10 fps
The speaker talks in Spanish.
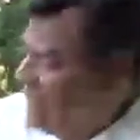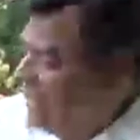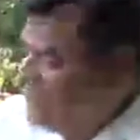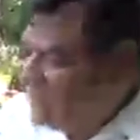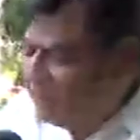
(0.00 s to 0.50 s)

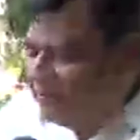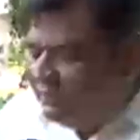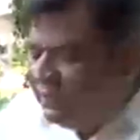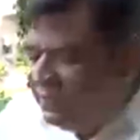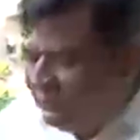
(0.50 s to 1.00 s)
Así es,
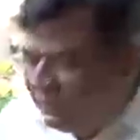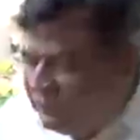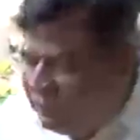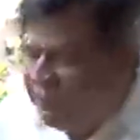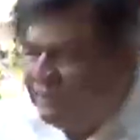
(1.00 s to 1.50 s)
eh,
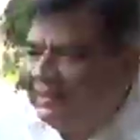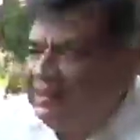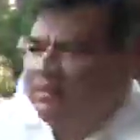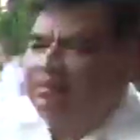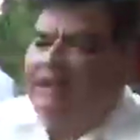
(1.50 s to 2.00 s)
particularmente en
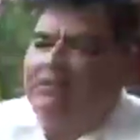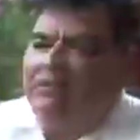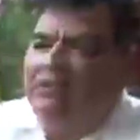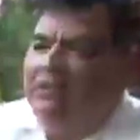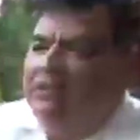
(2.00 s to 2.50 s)
el Congreso,